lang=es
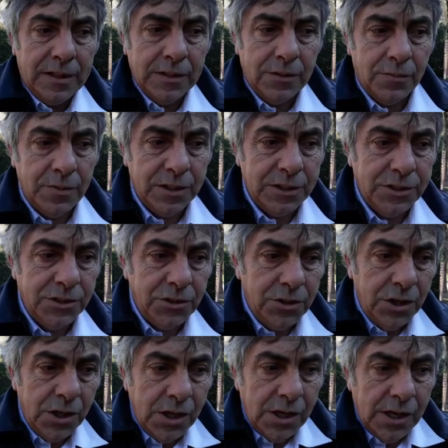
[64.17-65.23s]
de Comercio
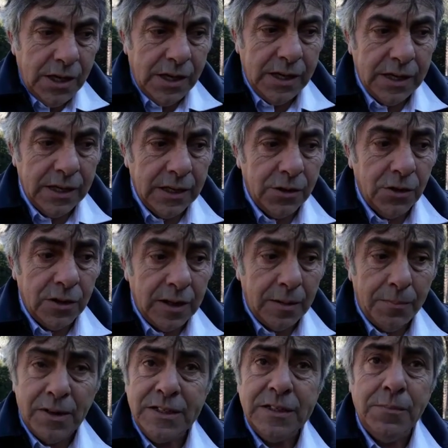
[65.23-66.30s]
eh, con
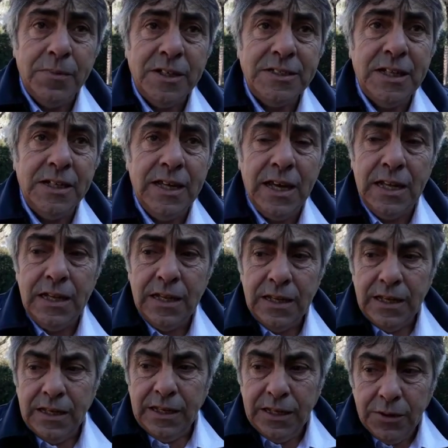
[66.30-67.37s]
la parte empresarial
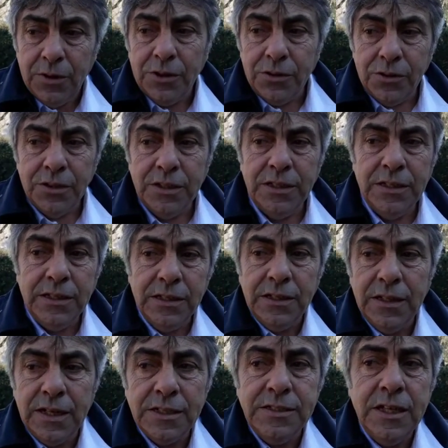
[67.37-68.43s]
y bueno, y
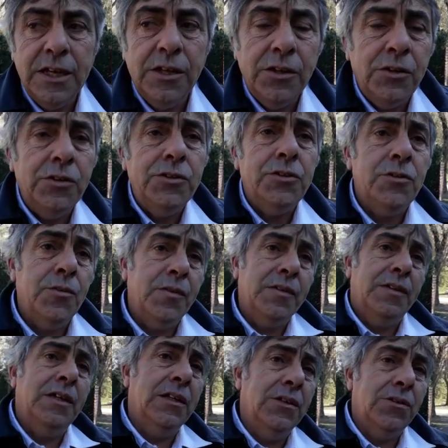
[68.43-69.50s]
gracias a Dios,
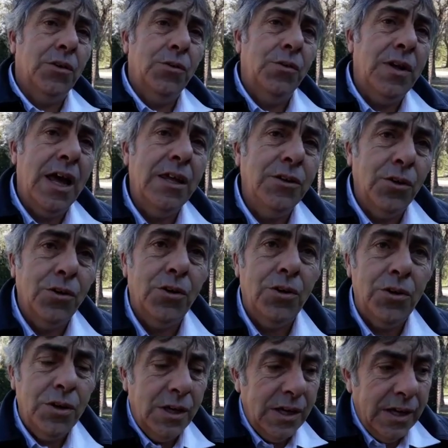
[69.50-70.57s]
dentro de un año o
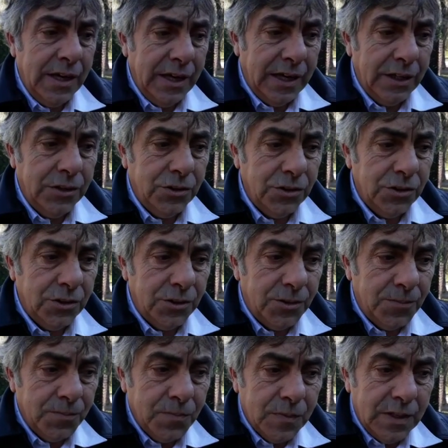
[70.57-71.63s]
dos,
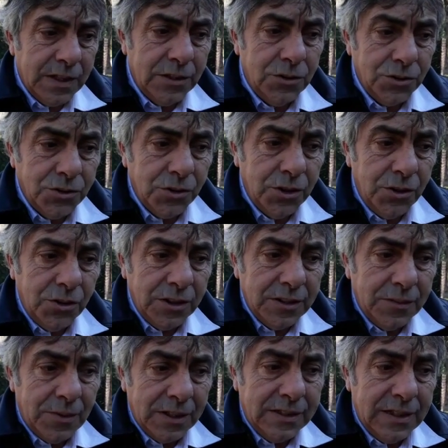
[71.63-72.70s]
esto, esto yo creo
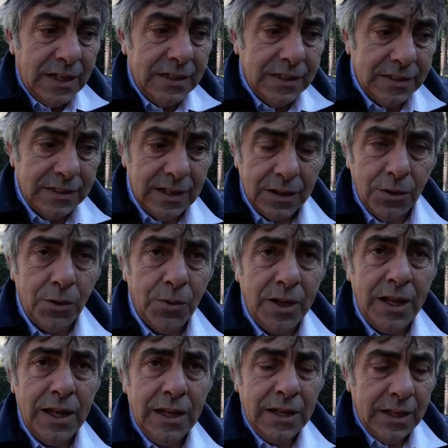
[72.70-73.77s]
que va a estar esta
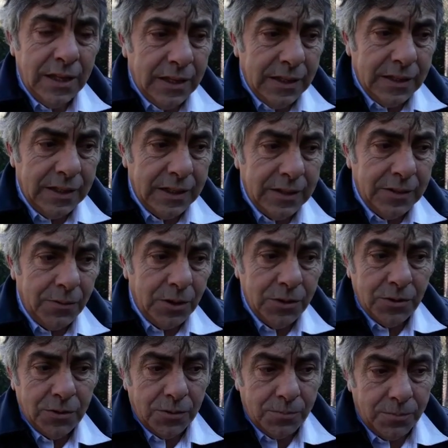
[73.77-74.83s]
obra que
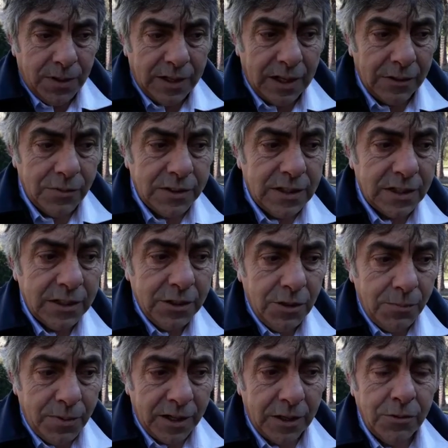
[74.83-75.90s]
bueno, para nuestra
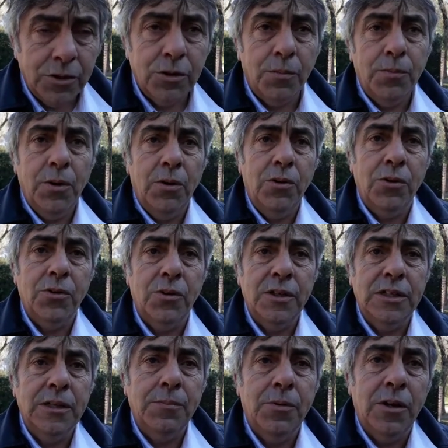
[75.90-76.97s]
región, para nuestro pueblo, con
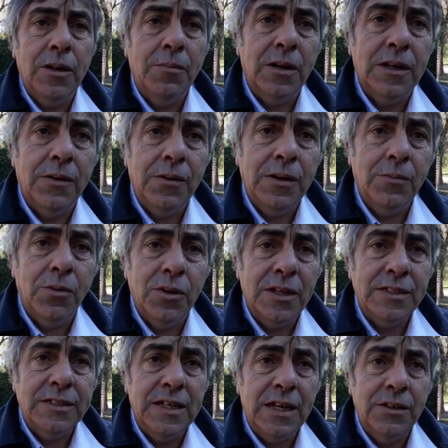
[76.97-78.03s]
este problema que venimos de
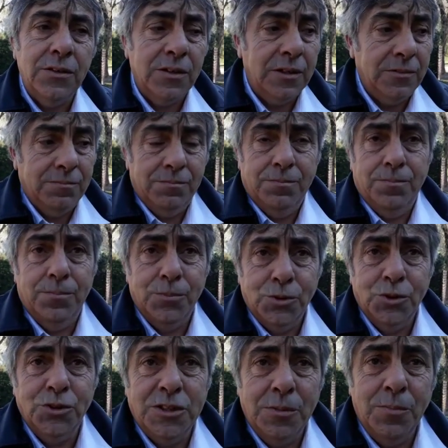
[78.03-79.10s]
hace años, que
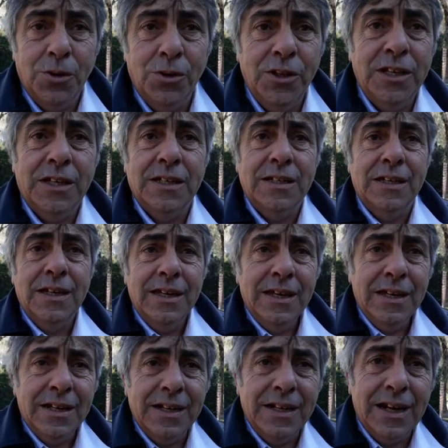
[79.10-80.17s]
yo siempre lo dije,
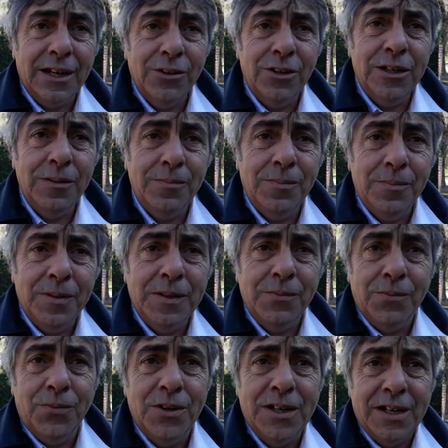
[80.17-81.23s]
Ricardone
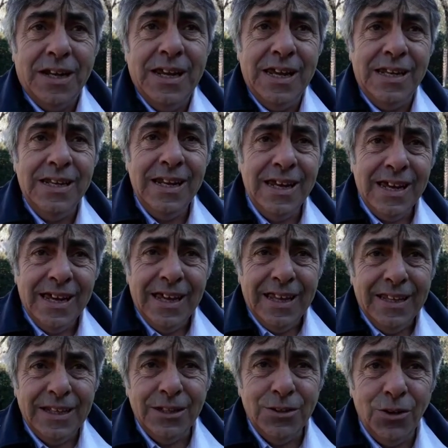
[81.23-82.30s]
fue rehén
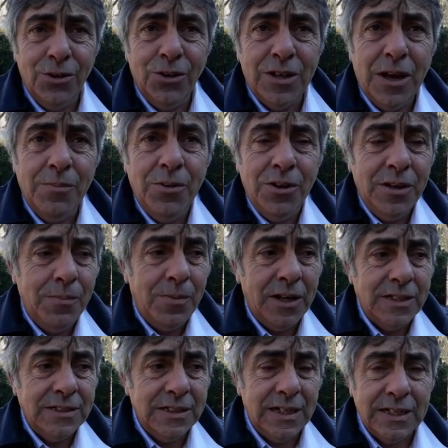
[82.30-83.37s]
de todos los camiones
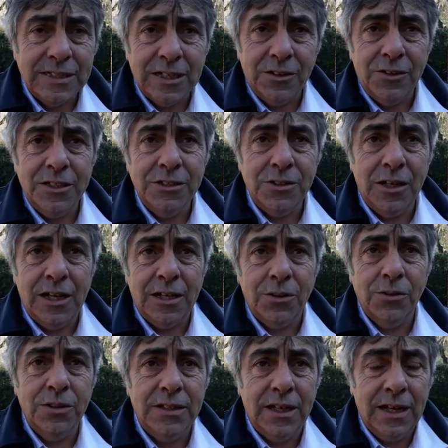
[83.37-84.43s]
para llegar a San Lorenzo, a las
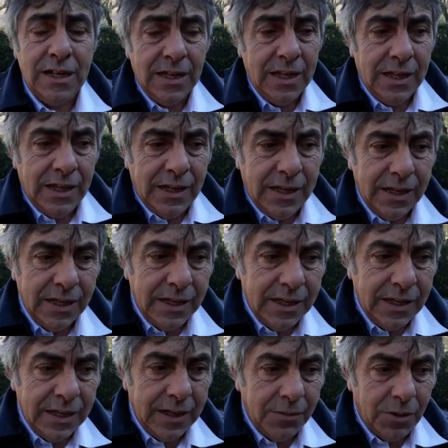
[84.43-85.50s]
rutas.
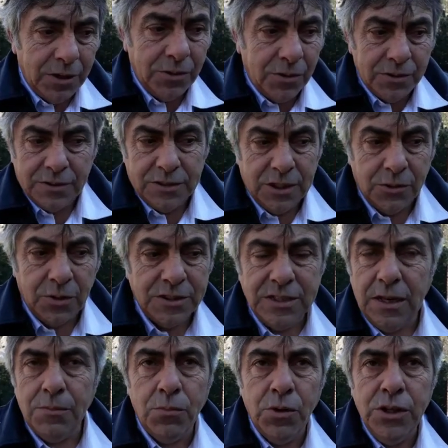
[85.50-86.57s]
Eh, bueno, se nos
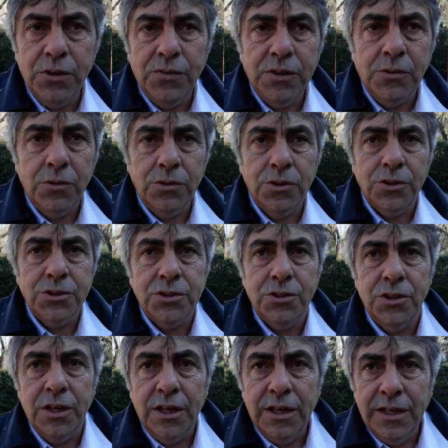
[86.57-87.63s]
hacía muy
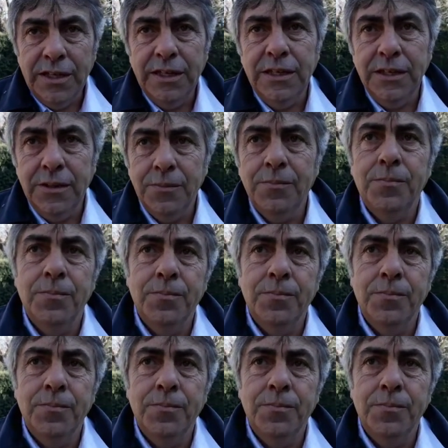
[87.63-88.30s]
dificultoso y